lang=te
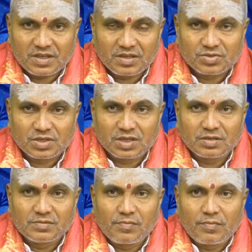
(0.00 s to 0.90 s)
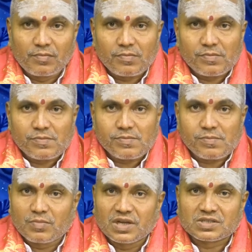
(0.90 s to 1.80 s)
ఈ రోజున
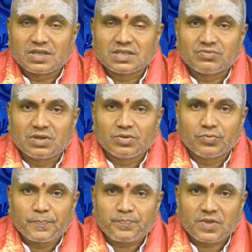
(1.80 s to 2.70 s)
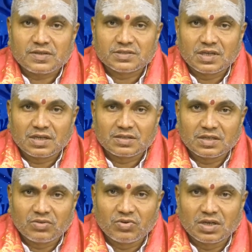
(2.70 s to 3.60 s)
మేషరాశి వాళ్ళు చాలా
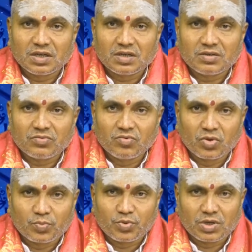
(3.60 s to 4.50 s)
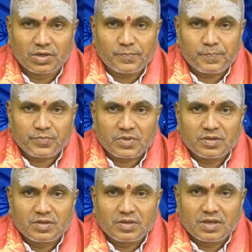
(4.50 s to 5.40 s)
తెలివిగా ఓర్పుగా
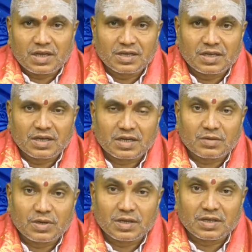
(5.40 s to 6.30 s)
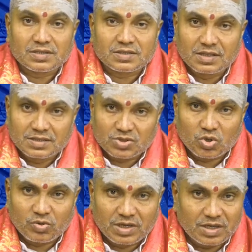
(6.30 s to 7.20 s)
అన్ని కార్యక్రమాలని
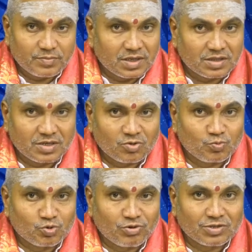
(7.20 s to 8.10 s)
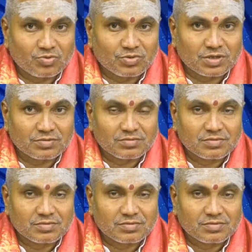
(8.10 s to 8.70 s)
సాధించుకోవాలనే ప్రయత్నంలో ముందుకు వెళ్తూ ఉంటారు